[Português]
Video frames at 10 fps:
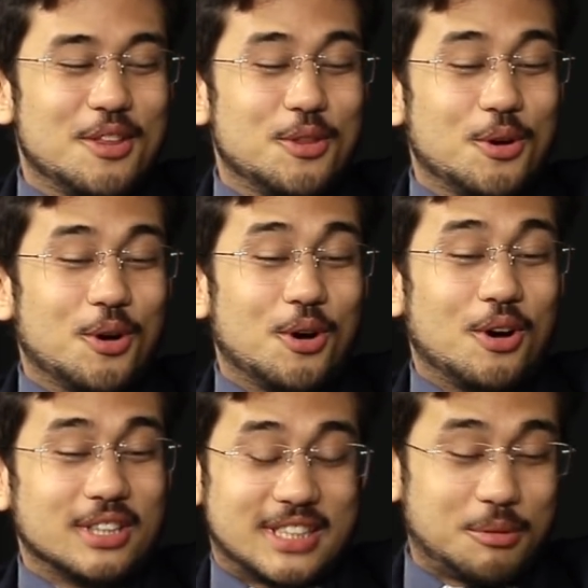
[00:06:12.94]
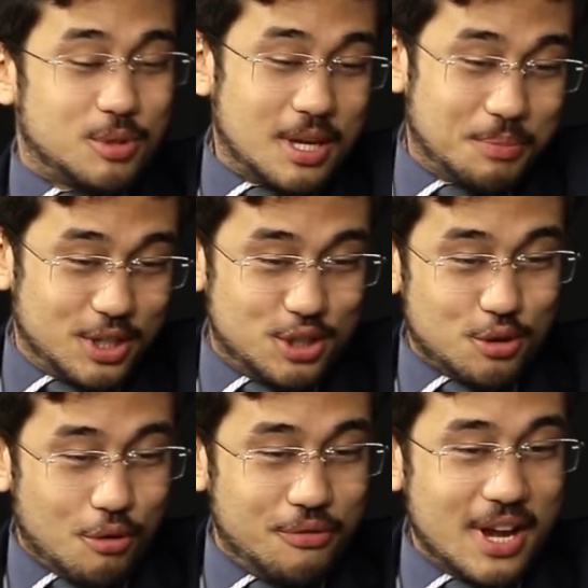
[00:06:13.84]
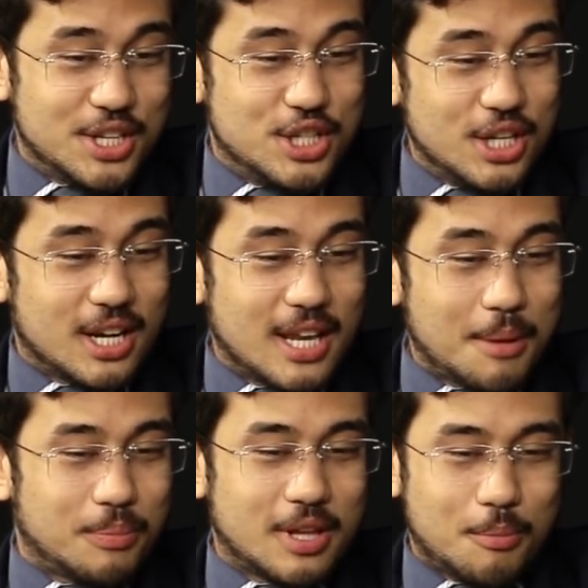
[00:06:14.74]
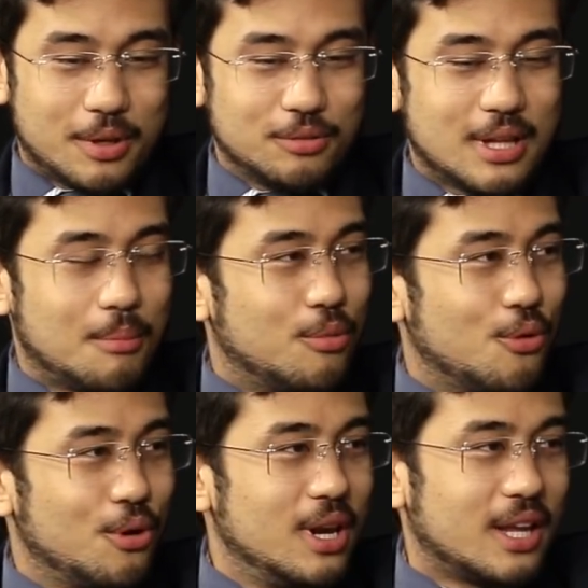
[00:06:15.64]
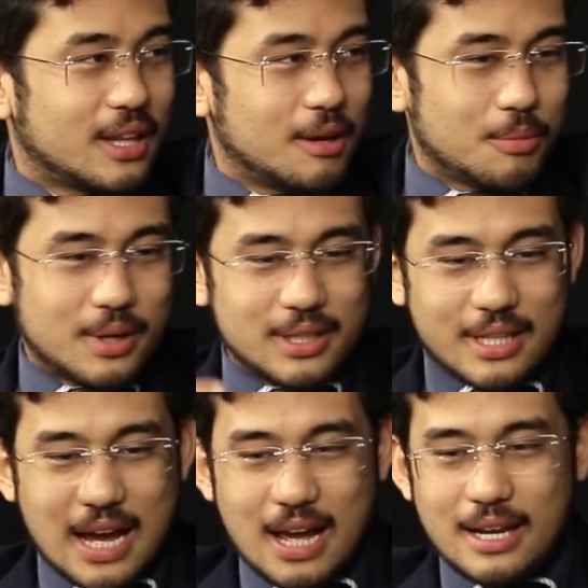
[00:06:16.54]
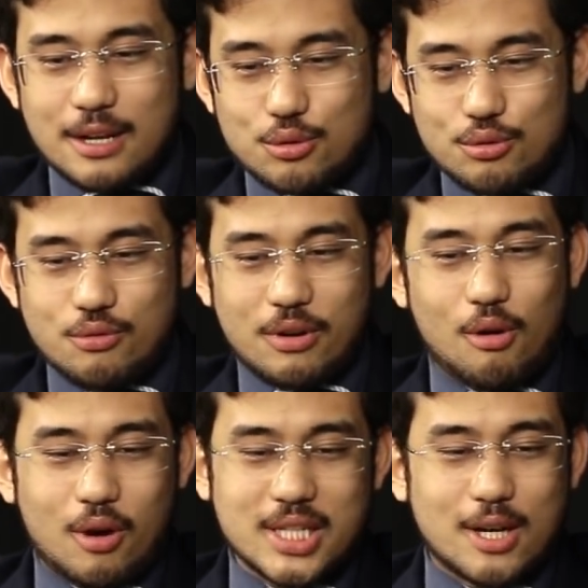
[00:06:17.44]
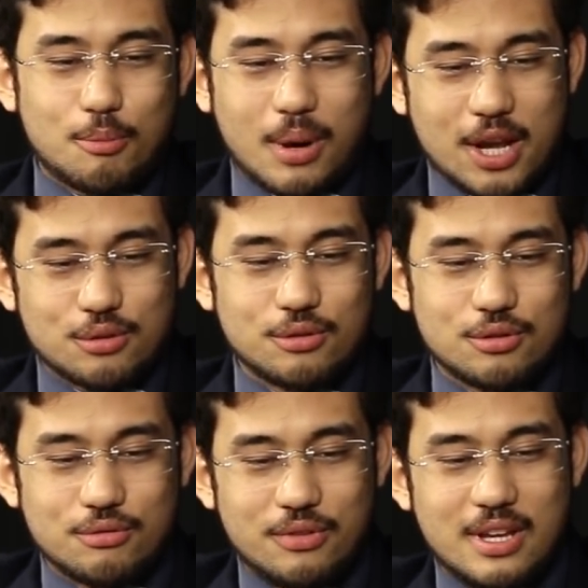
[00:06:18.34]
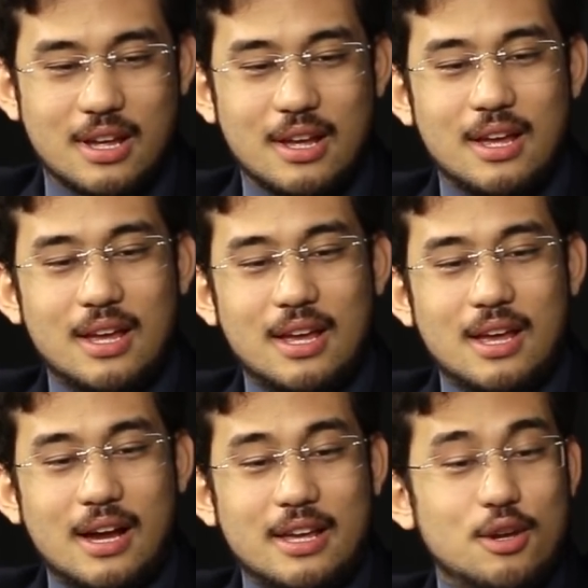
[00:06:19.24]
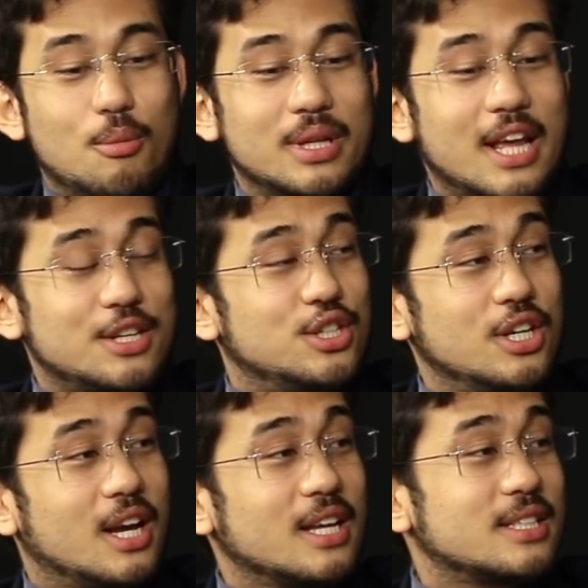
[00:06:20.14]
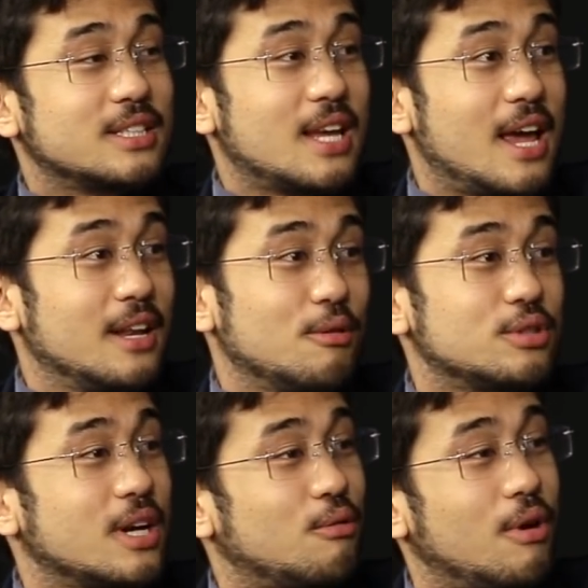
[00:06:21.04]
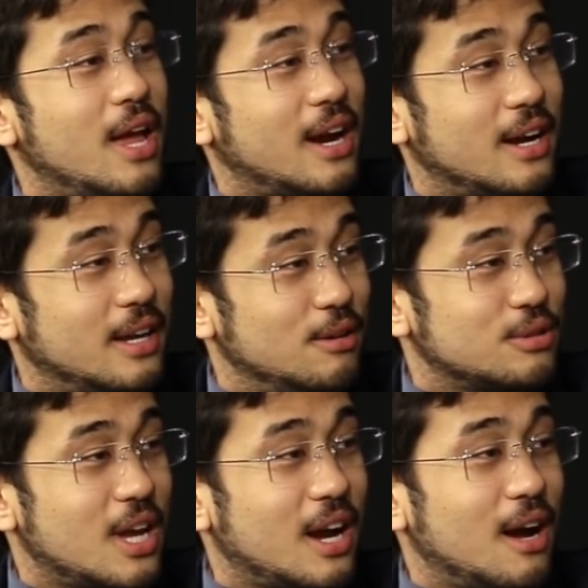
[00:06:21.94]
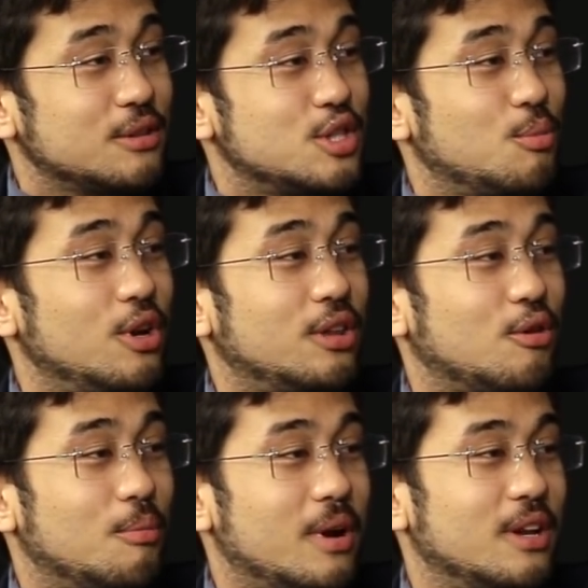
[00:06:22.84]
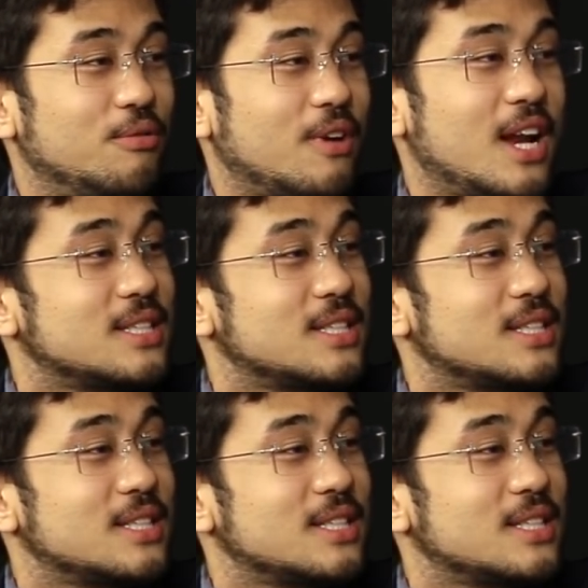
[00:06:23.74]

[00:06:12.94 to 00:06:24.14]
No, sempre a gente ouvia a dica, né? Tal, pra não dar bolha, tal, pra andar na chuva, colocar saco plástico quando chovia. E uma das dicas era não usar cueca e usar calça de moletom para não ficar